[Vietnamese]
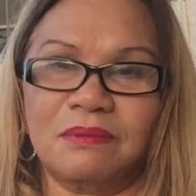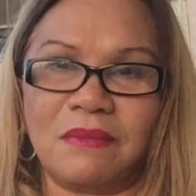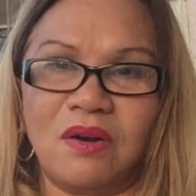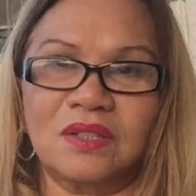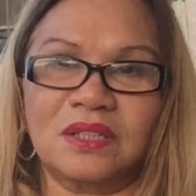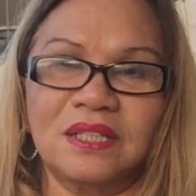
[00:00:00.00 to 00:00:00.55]

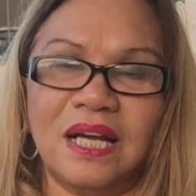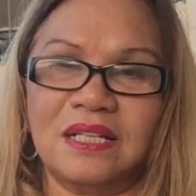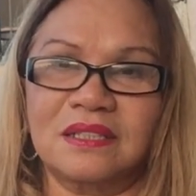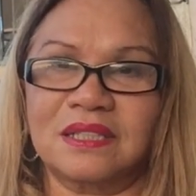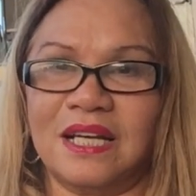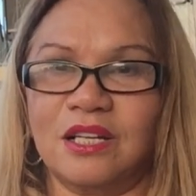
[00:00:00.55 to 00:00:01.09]
bảo nó tới
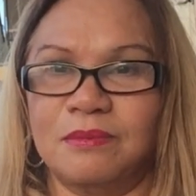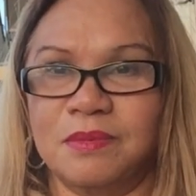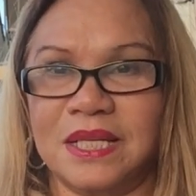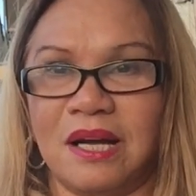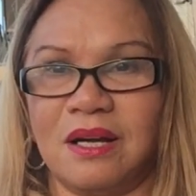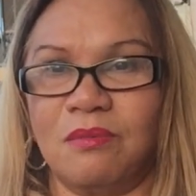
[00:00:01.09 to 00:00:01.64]
Atlanta rồi làm
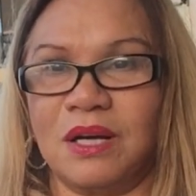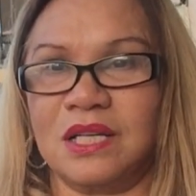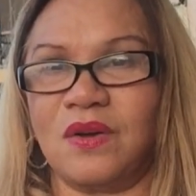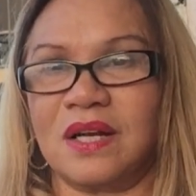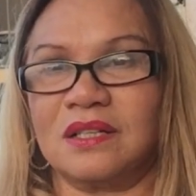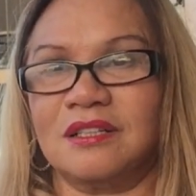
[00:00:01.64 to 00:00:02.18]
sao không ai
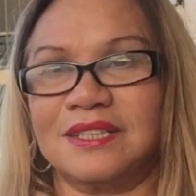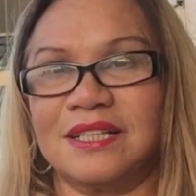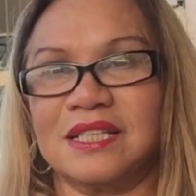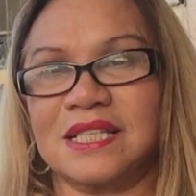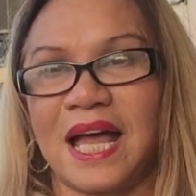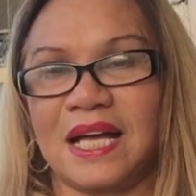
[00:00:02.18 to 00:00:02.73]
đoán được
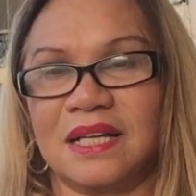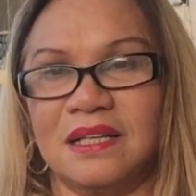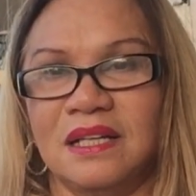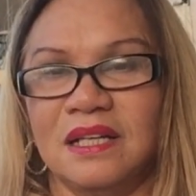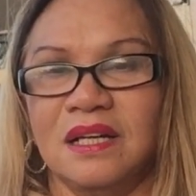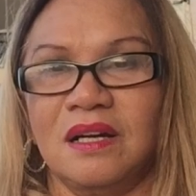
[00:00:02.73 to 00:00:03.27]
chính xác
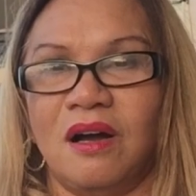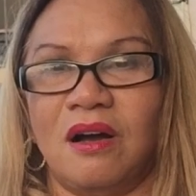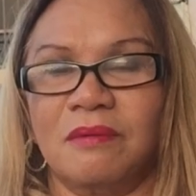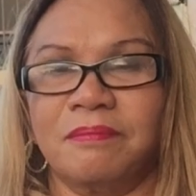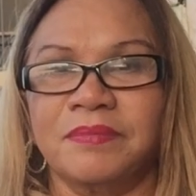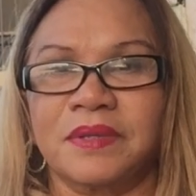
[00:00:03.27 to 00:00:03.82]
họ
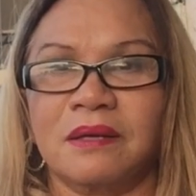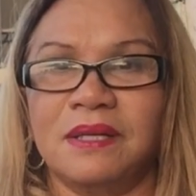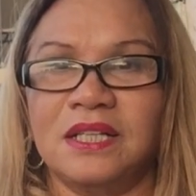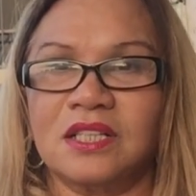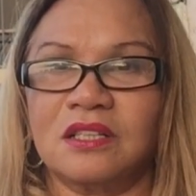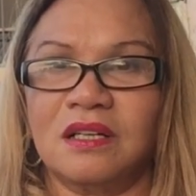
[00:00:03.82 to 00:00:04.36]
ờ,
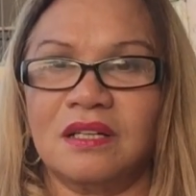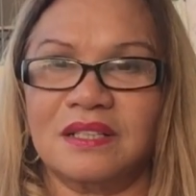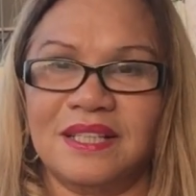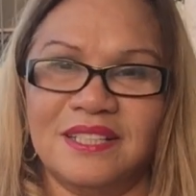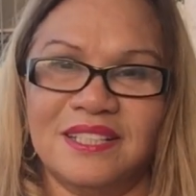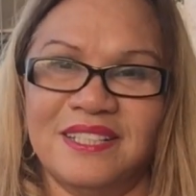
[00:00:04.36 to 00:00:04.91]
mỹ nó cho vậy